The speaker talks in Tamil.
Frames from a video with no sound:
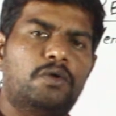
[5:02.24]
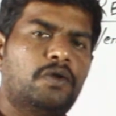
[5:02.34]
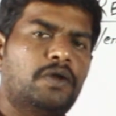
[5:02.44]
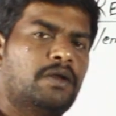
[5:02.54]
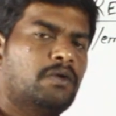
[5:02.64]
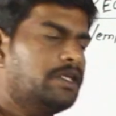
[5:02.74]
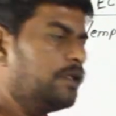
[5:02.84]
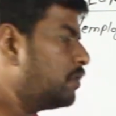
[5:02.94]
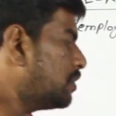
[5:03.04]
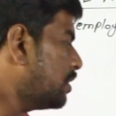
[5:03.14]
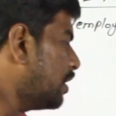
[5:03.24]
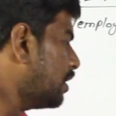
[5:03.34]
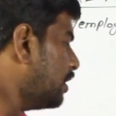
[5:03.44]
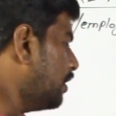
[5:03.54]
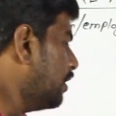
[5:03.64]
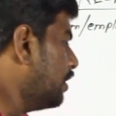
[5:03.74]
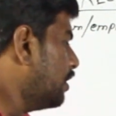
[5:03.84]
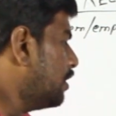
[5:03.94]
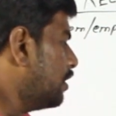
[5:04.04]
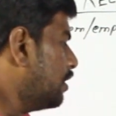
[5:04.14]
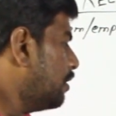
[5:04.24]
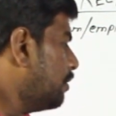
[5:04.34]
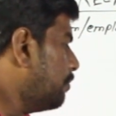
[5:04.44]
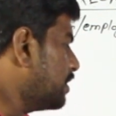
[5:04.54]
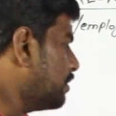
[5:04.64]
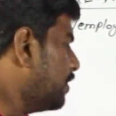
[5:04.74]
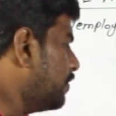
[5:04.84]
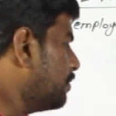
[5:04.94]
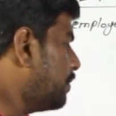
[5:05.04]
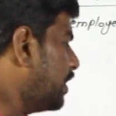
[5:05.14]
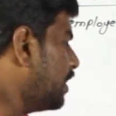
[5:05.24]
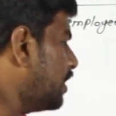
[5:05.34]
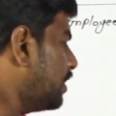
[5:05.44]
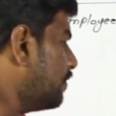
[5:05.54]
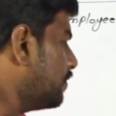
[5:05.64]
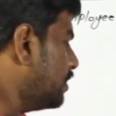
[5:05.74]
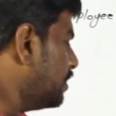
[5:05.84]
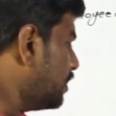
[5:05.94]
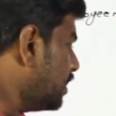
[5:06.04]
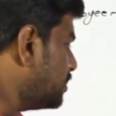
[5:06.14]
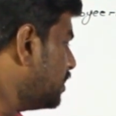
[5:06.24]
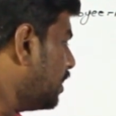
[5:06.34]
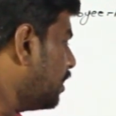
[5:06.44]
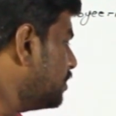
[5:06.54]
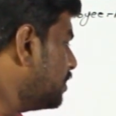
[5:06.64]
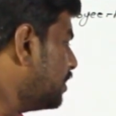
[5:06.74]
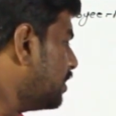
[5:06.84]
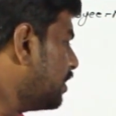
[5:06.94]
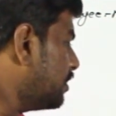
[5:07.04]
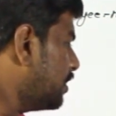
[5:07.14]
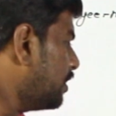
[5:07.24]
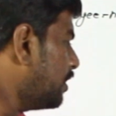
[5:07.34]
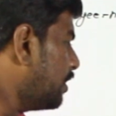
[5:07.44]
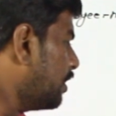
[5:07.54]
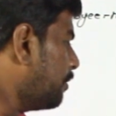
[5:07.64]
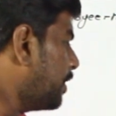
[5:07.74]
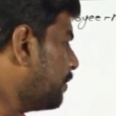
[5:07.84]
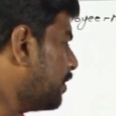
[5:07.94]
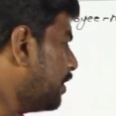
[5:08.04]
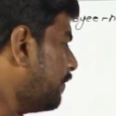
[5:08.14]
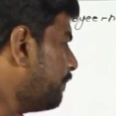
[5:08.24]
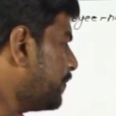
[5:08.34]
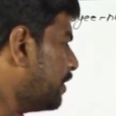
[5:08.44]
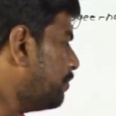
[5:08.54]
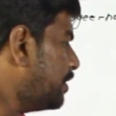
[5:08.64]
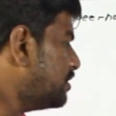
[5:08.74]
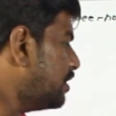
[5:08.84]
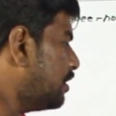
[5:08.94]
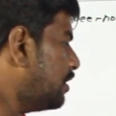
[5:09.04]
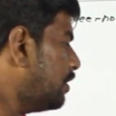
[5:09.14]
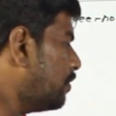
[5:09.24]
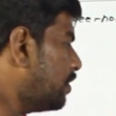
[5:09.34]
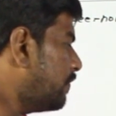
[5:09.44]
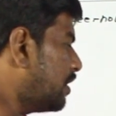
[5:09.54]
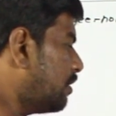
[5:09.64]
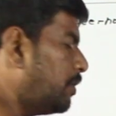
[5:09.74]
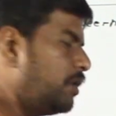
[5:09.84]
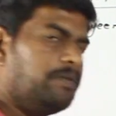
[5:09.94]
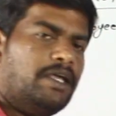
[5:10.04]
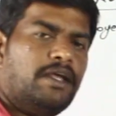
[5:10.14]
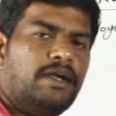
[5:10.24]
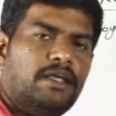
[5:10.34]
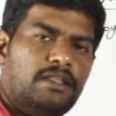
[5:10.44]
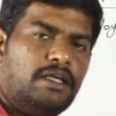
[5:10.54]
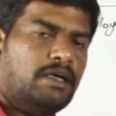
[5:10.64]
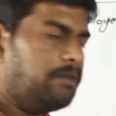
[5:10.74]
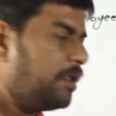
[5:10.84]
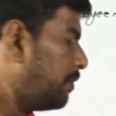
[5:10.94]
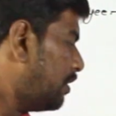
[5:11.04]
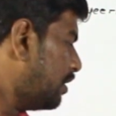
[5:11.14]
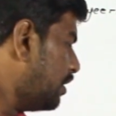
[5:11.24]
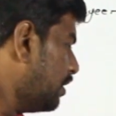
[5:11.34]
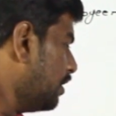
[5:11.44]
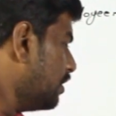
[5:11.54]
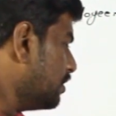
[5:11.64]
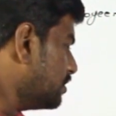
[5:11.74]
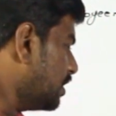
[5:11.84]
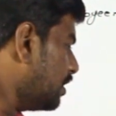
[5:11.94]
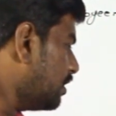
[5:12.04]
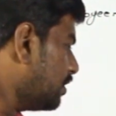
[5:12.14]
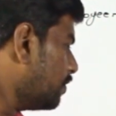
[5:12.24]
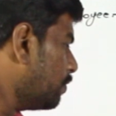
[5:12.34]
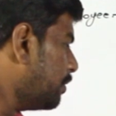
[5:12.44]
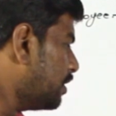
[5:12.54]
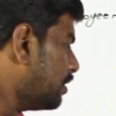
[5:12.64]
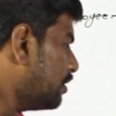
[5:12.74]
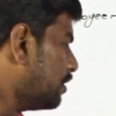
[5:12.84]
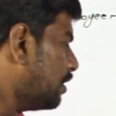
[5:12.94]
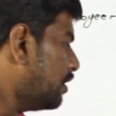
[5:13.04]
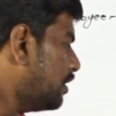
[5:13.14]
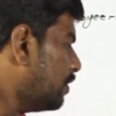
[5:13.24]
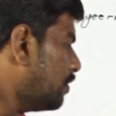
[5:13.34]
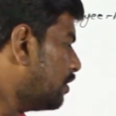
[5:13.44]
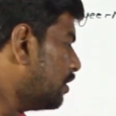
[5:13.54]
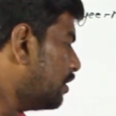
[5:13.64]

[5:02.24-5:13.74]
ஒரே ஒரு இடஒதுக்கீடு கொடுத்துருக்காங்க மற்றபடி வந்து ப்ரியாரிட்டியில் வந்து எஸ்சி அருந்ததியராக இருந்தீங்கன்னா நீங்கள் அப்ளை பண்ணலாம் எம்பிசி அண்ட் டிநோட்டிஃபைட் கம்யூனிட்டி ப்ரியாரிட்டியாக இருந்தால் நீங்கள் அப்ளை பண்ணலாம் ஜென்ரல் டர்ன் உமன் டீனோட்